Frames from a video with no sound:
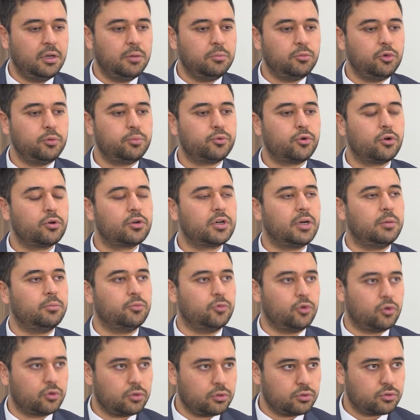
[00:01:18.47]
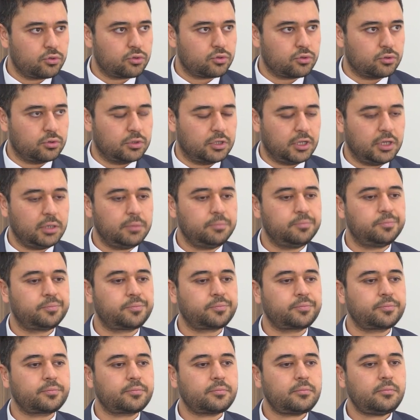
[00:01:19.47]
Bu program doğrultusunda
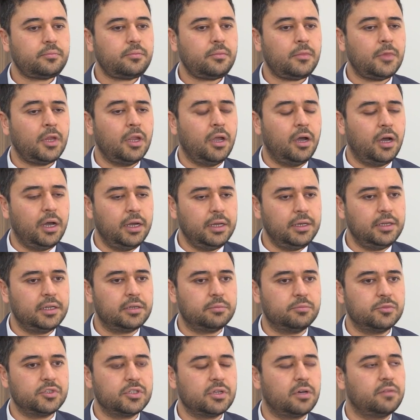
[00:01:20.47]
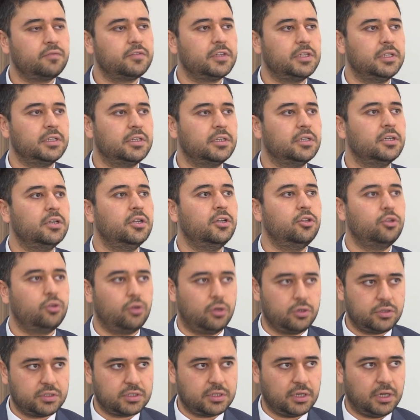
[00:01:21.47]
ailelerimiz haftalık
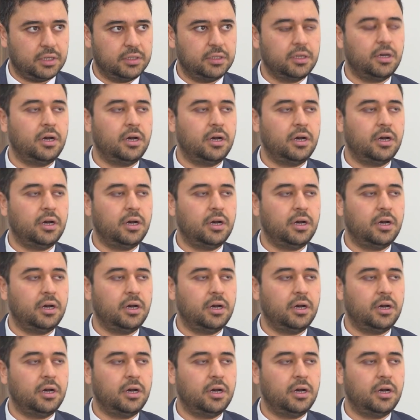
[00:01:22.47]
4 saat,